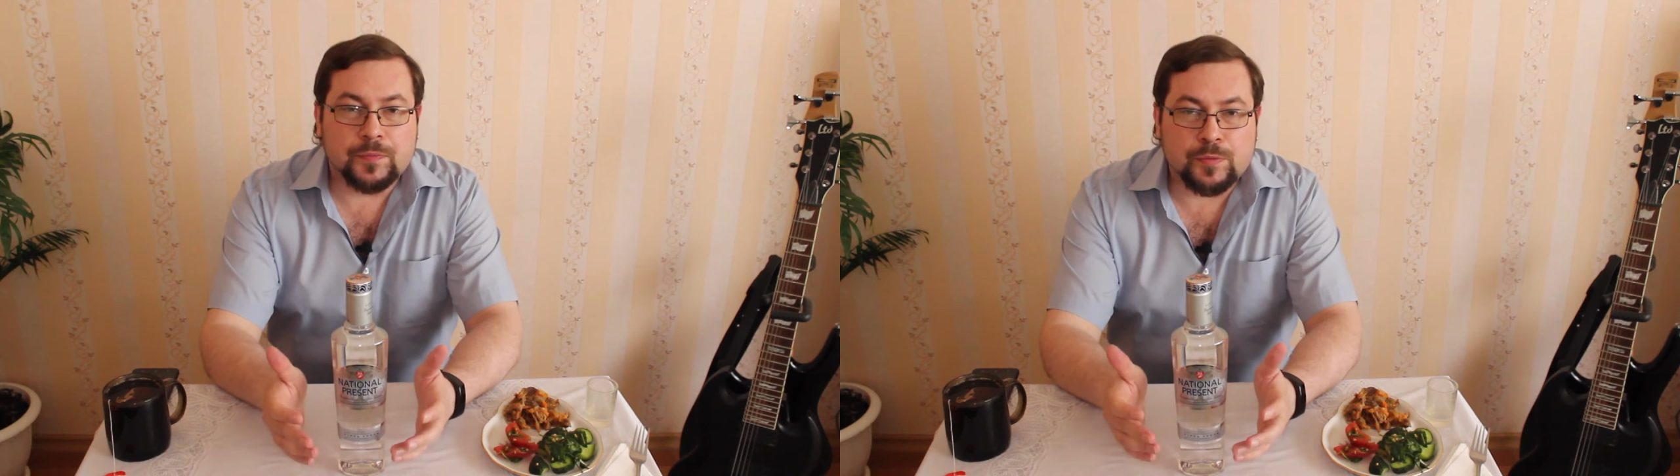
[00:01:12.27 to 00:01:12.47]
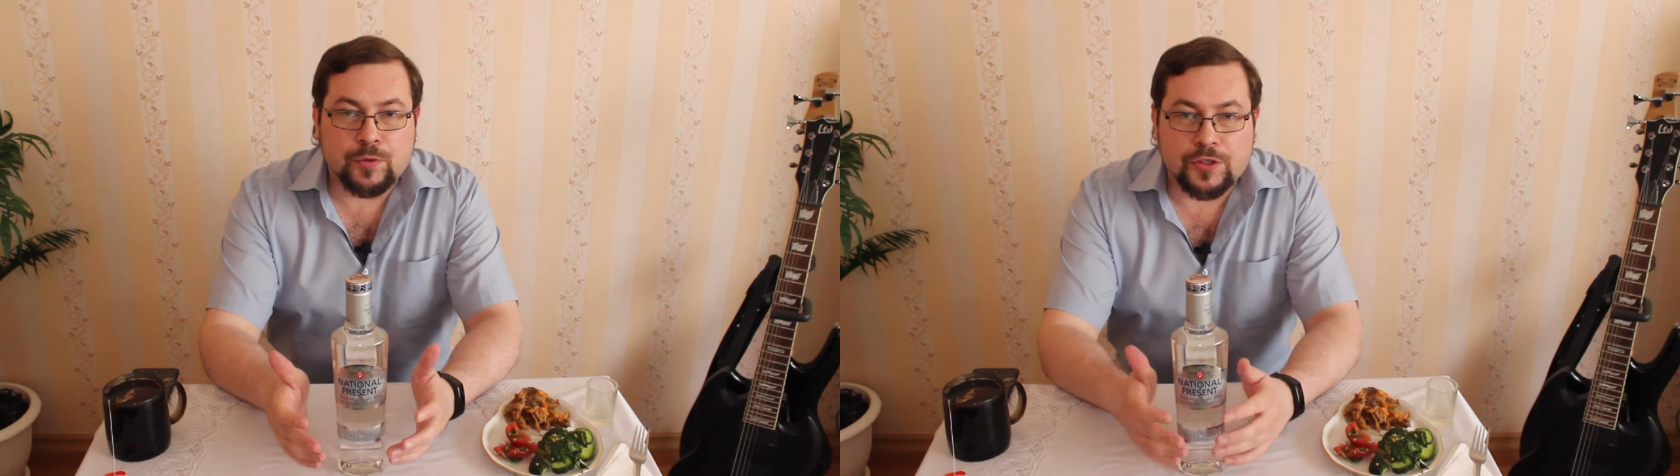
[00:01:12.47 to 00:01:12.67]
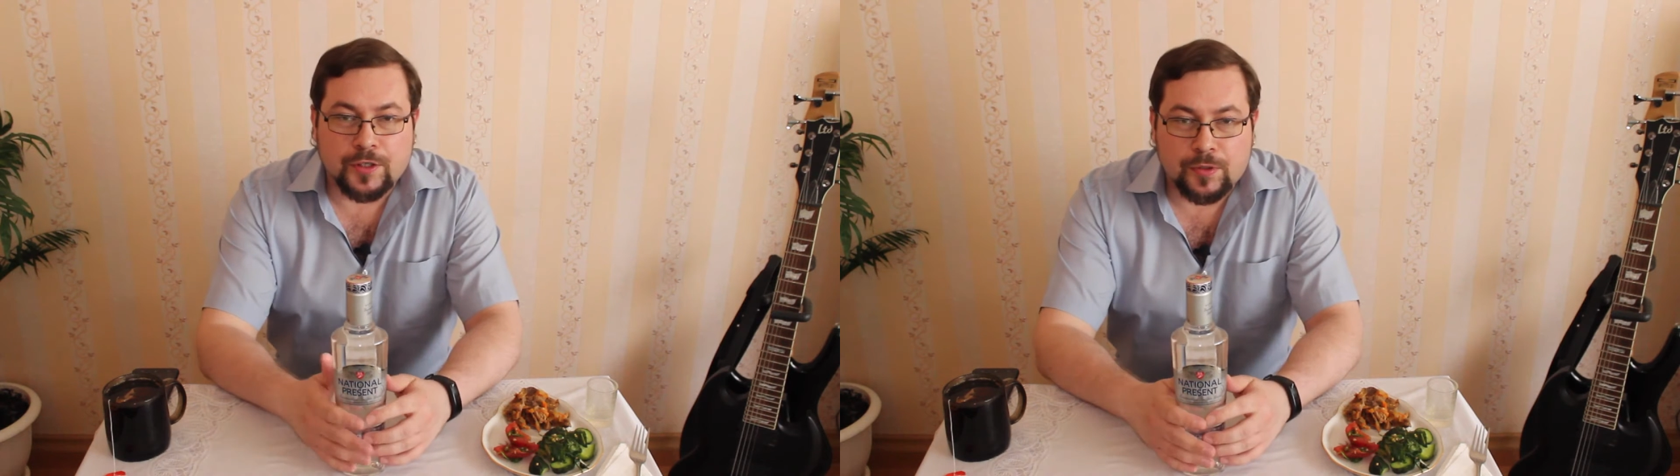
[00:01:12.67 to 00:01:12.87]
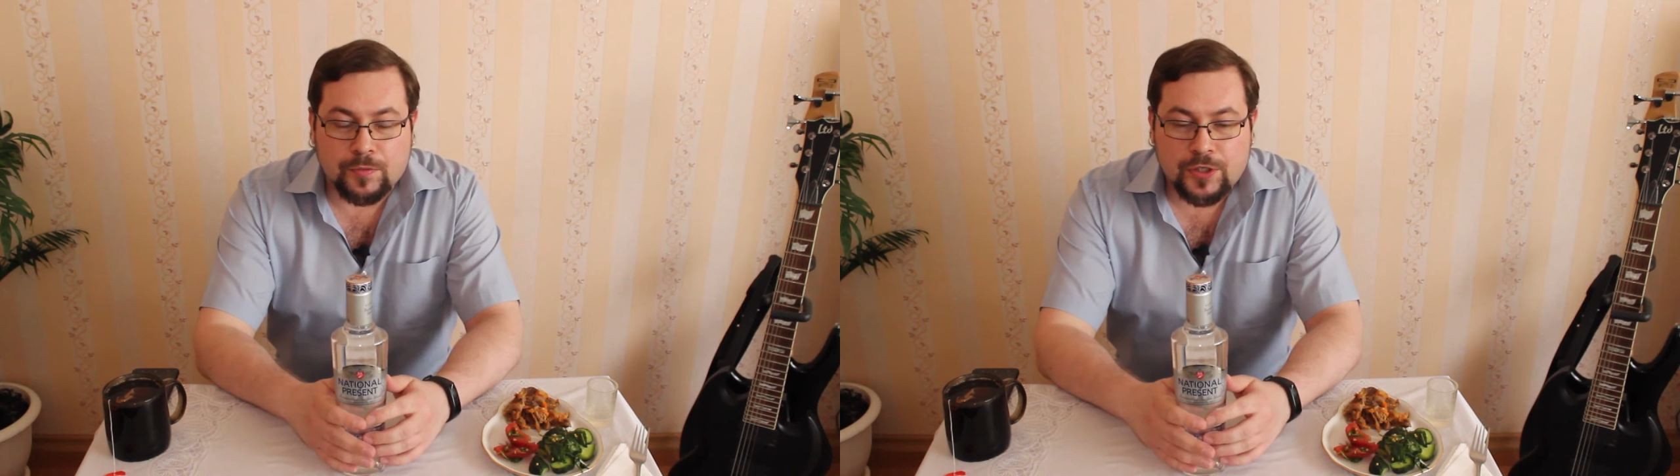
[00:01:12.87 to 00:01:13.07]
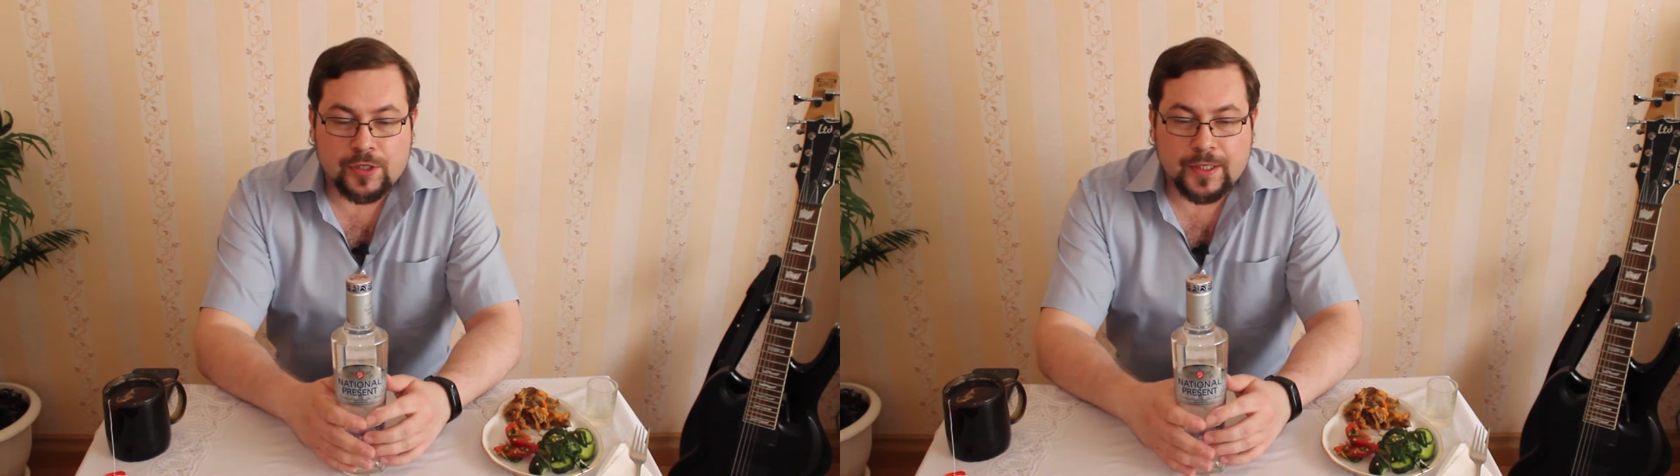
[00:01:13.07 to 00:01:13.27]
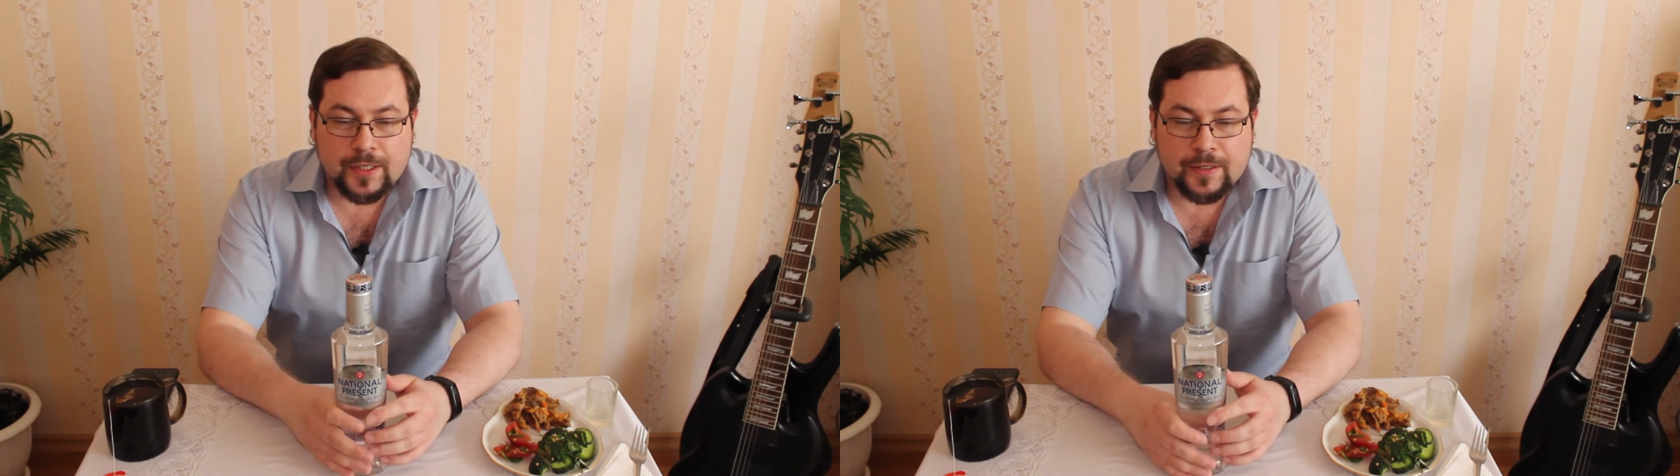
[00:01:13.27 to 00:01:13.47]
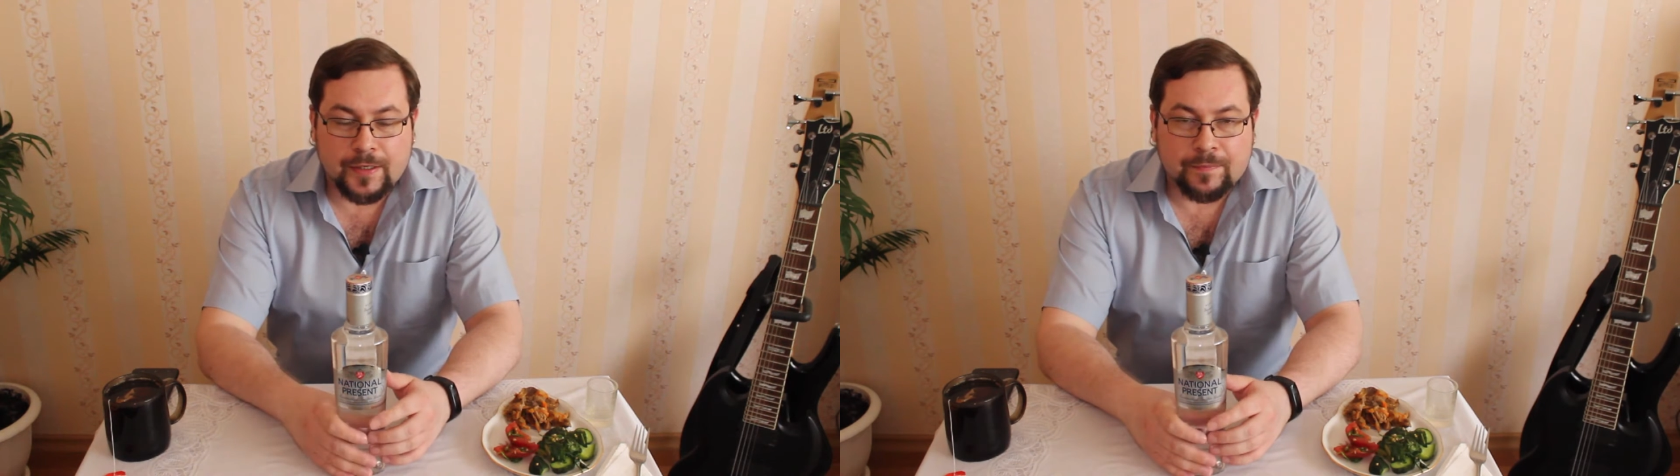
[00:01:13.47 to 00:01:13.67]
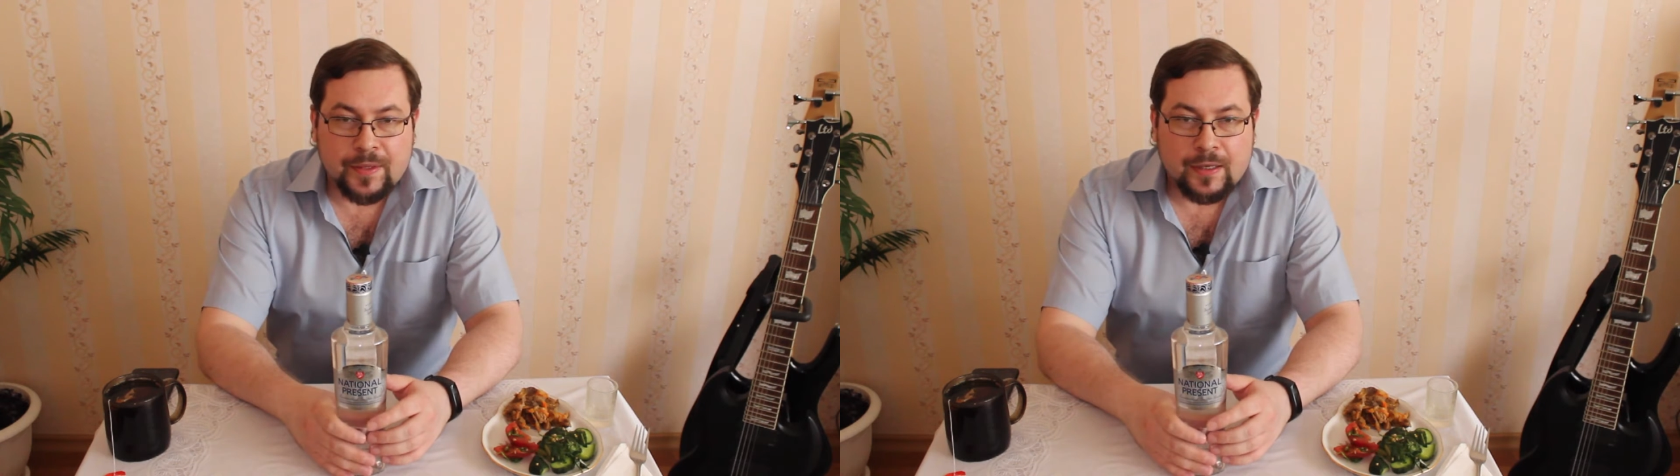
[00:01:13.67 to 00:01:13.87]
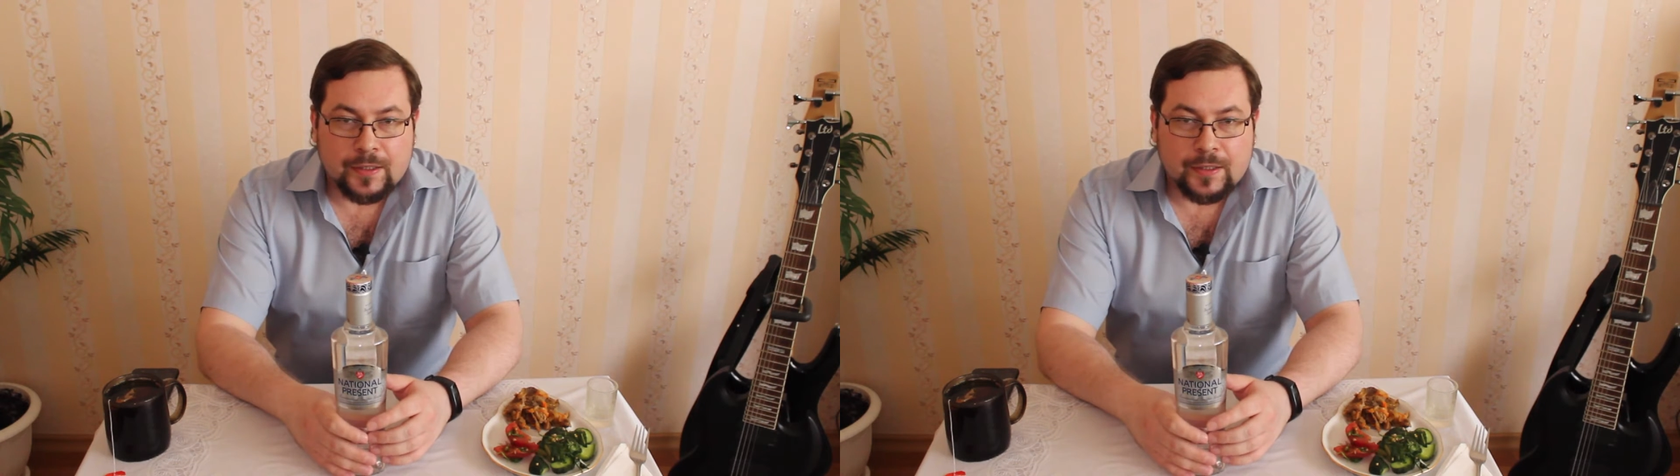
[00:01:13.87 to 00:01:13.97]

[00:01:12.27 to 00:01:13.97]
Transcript: обзорчик, который вышел на канале.